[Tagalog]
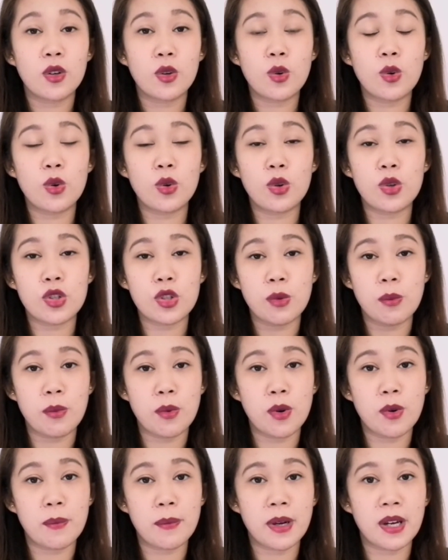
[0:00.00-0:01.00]
Kung gusto
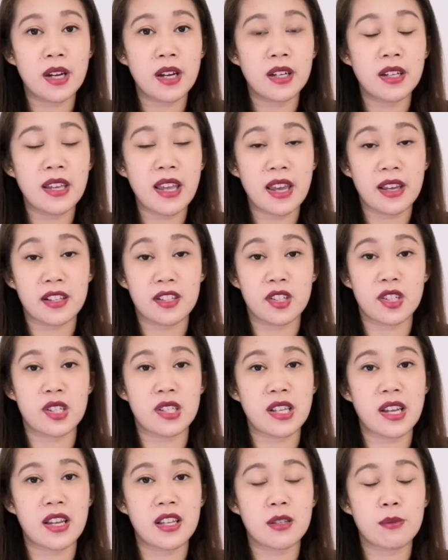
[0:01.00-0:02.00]
mong
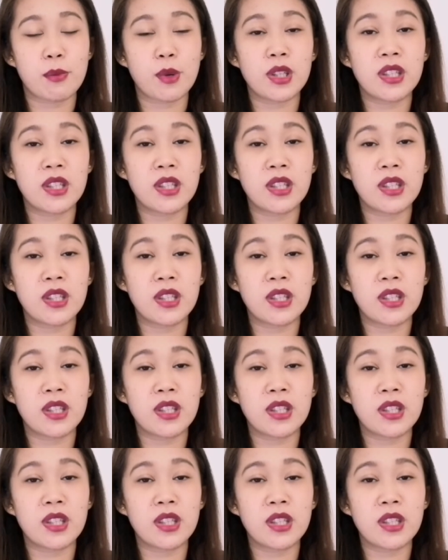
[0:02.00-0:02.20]
mag-exercise,